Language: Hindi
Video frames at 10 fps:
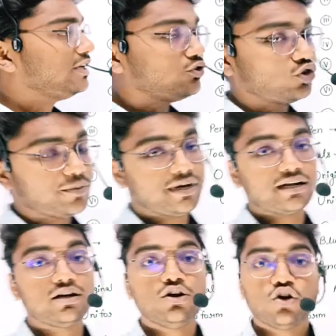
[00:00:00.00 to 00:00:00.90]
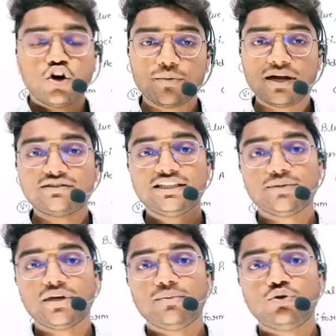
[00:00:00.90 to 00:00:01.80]
इन ओ एम आर ओ एम आर
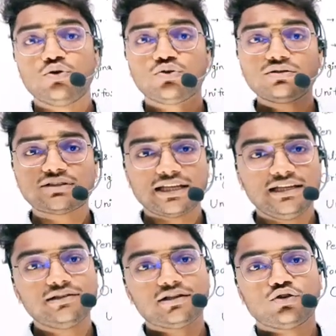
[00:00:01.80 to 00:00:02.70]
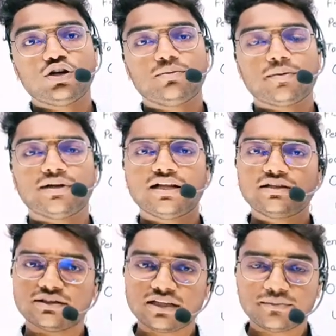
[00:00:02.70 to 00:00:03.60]
सीट में हम लोगों को सही से रोल नंबर बना है
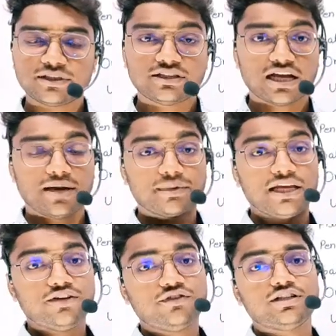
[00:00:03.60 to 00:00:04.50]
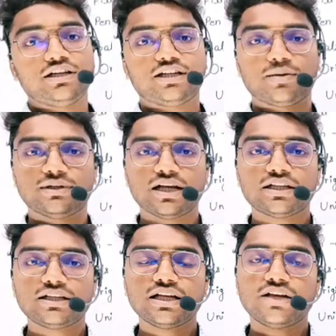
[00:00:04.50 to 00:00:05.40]
जैसे आपके इनविजिलेटर
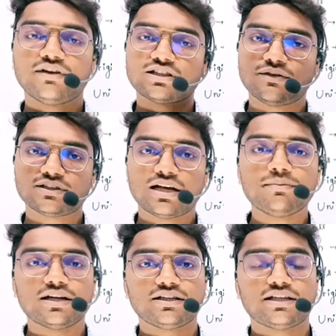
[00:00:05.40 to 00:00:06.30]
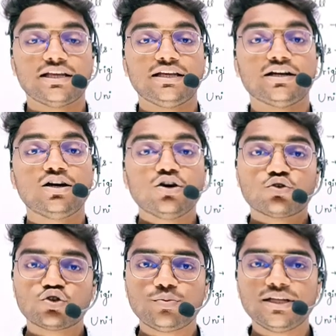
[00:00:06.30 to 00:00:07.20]
बताते जाए वैसा वैसा वैसा आप करते जाइएगा
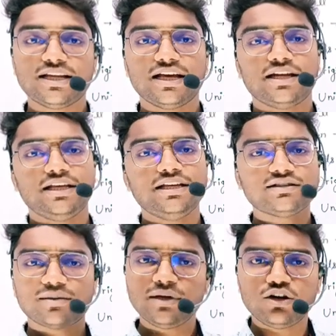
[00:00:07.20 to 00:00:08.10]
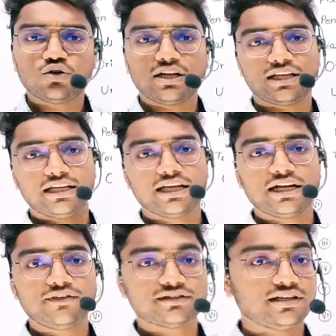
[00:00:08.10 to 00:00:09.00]
कुछ भी नया नहीं है सभी लोग ने किया है
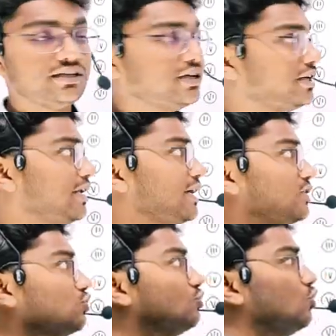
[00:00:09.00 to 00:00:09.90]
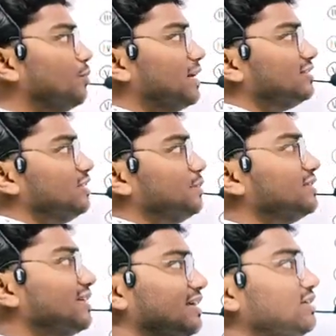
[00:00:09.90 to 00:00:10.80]
ना वैसे ही ठीक है तो ओ एम सीट पर
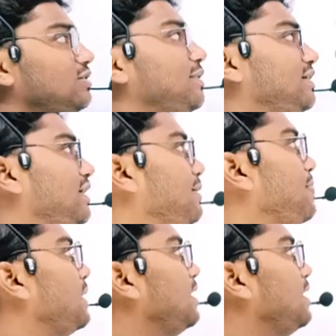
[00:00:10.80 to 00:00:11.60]
सही से भरना है